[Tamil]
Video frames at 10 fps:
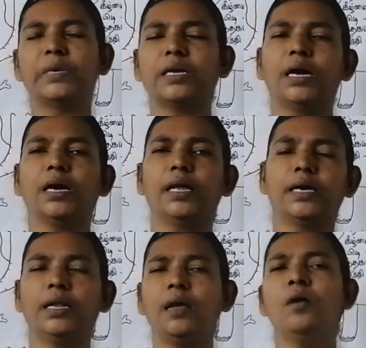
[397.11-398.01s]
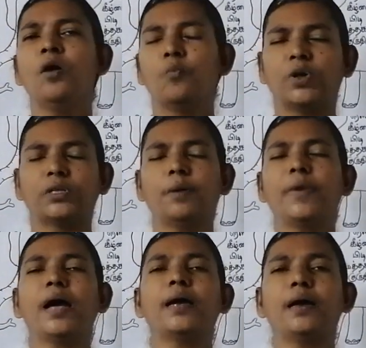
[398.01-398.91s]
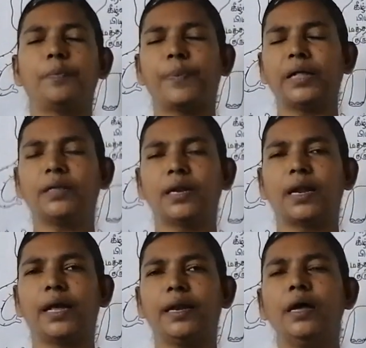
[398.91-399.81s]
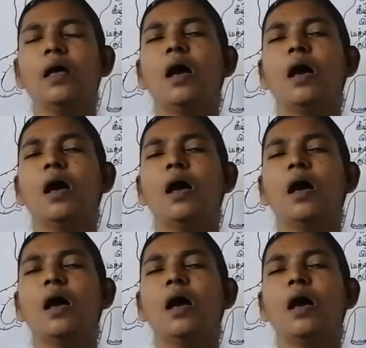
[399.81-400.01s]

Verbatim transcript: மிருகங்களுக்குன்னு மொத்தமாக பார்த்திருக்கிறாரு